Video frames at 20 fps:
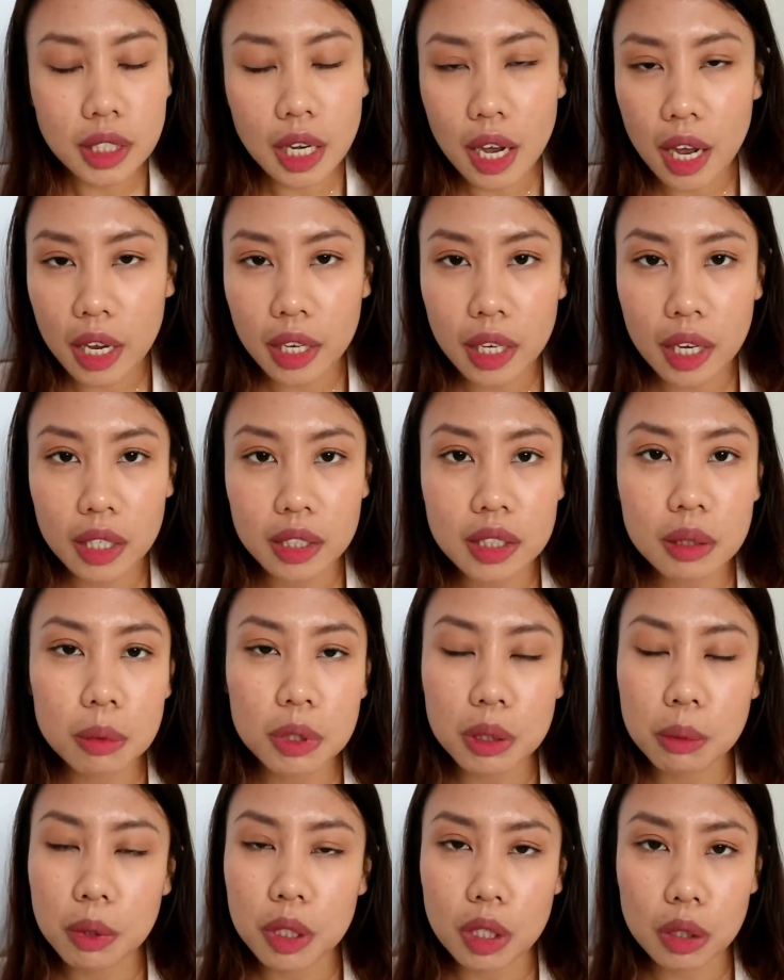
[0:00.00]
cahayanya
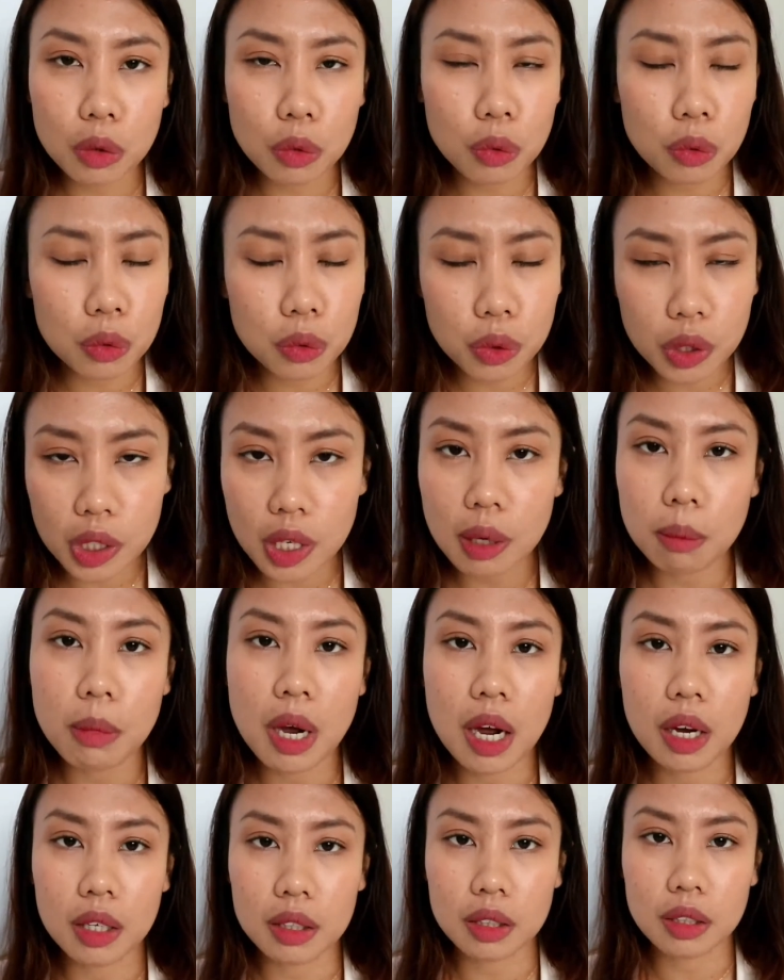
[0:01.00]
benar-benar kurang
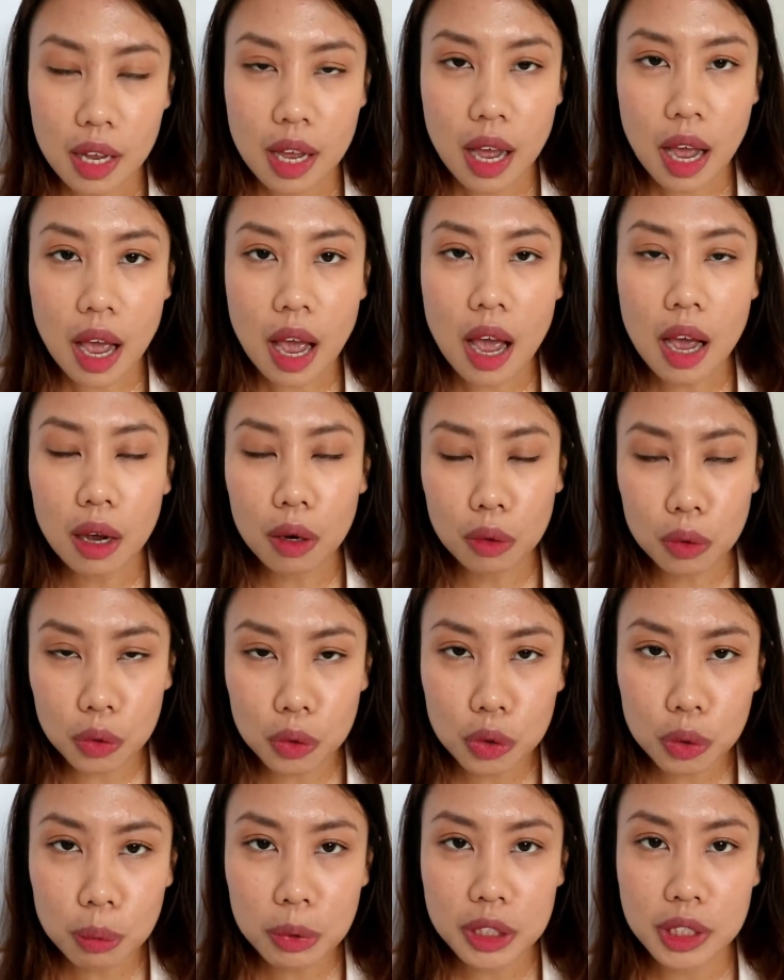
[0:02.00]
banget
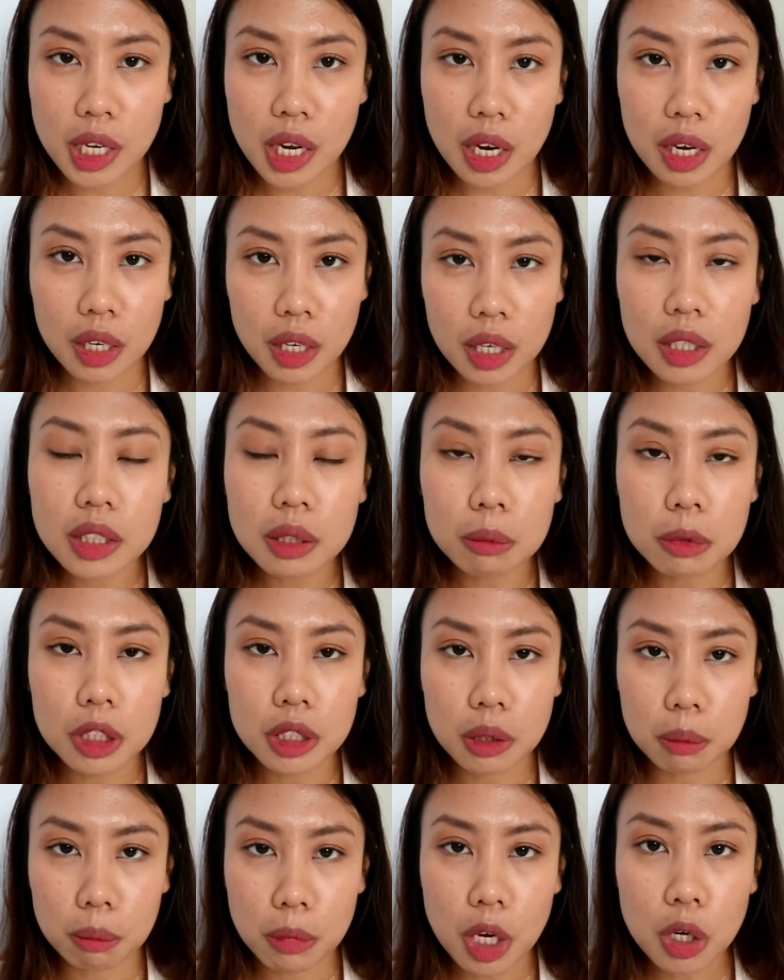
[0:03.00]
aku menyarankan
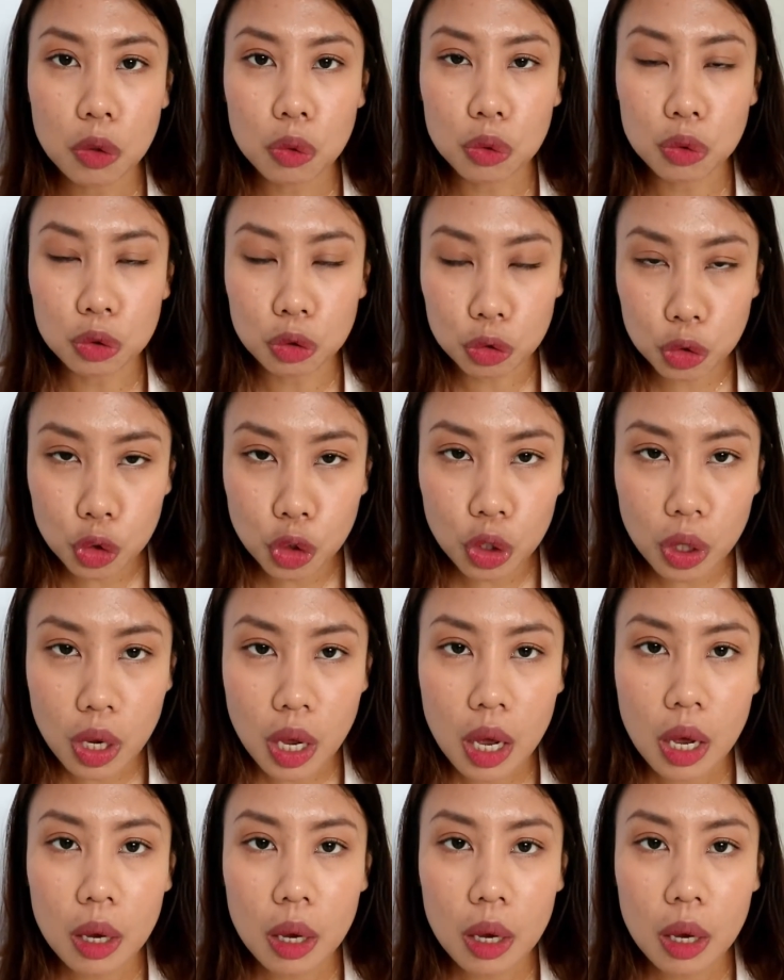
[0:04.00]
teman-teman untuk